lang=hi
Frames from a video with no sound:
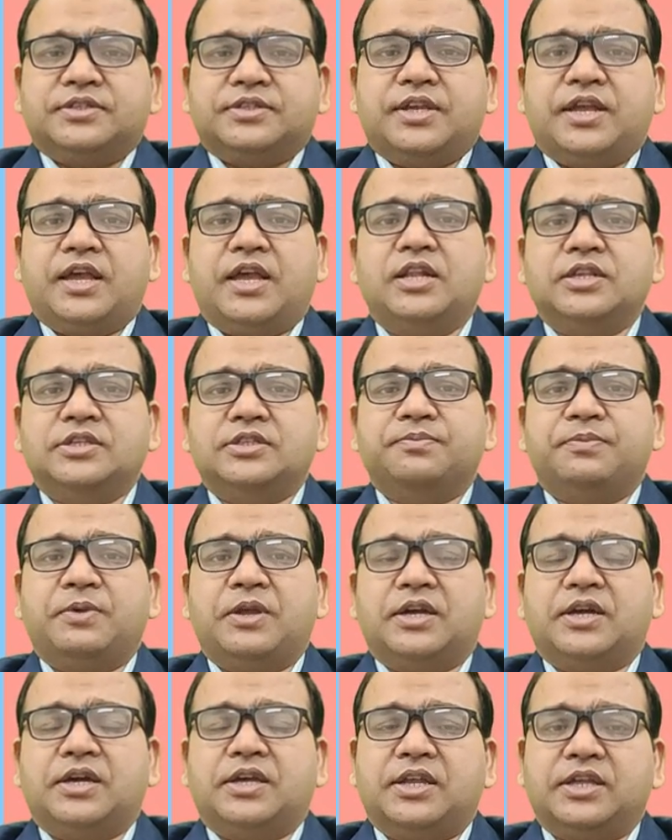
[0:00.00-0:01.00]
सेल्स
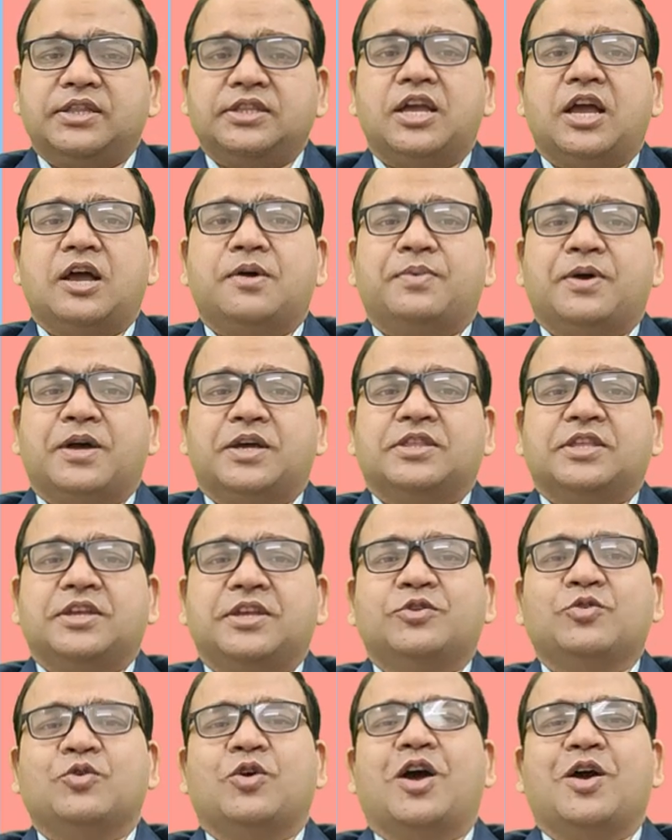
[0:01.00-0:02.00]
में अगर यदि आप
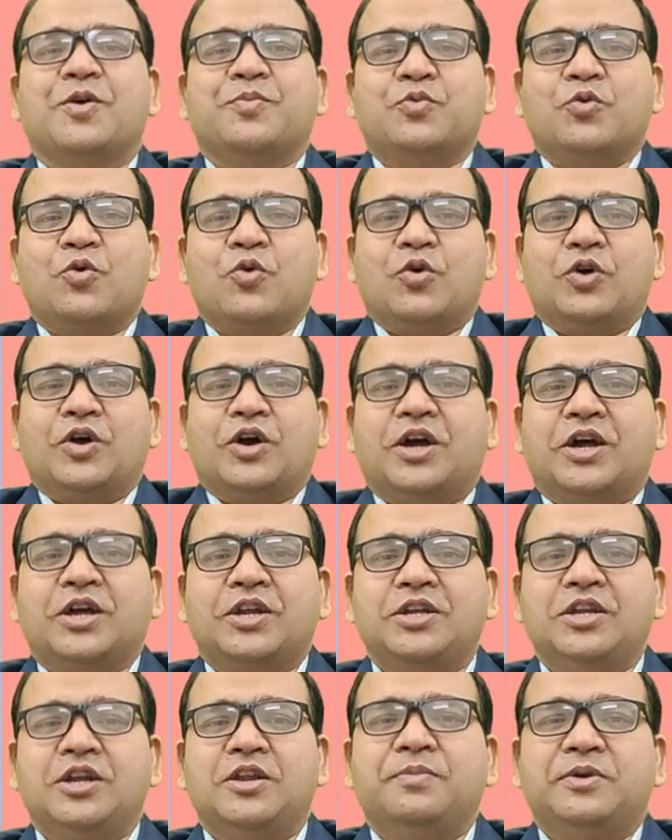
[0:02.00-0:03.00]
आते हैं तो आपको
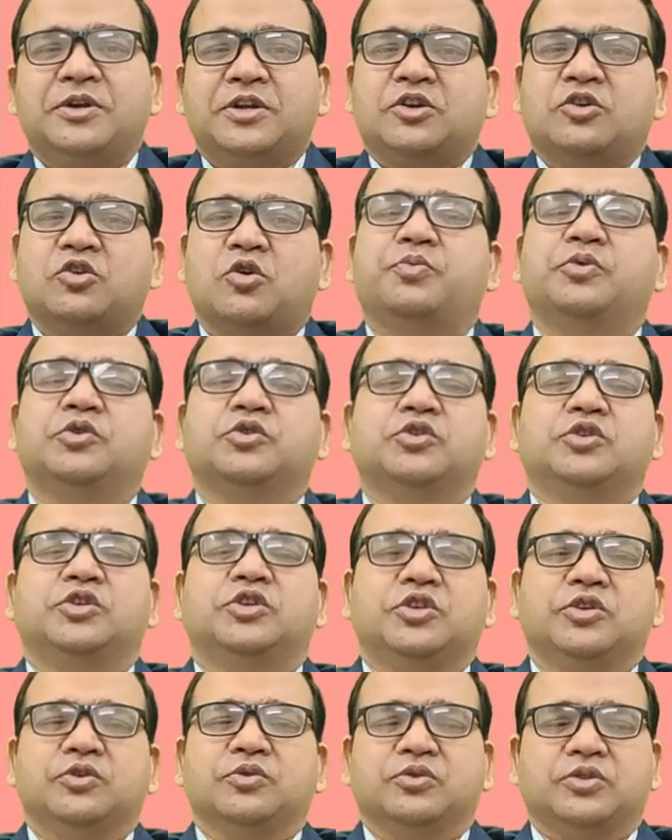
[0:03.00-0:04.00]
अनलिमिटेड
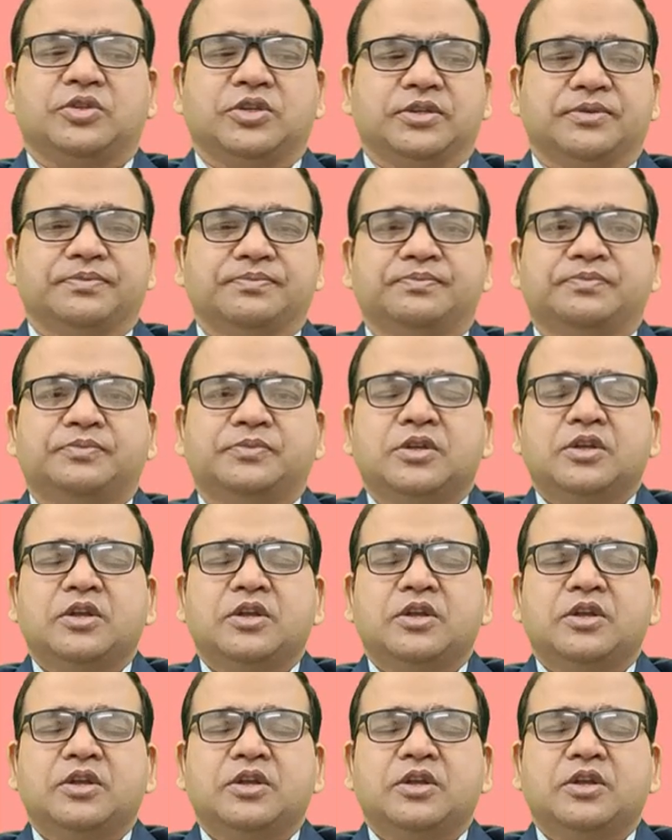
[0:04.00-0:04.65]
अपॉर्चुनिटी होती है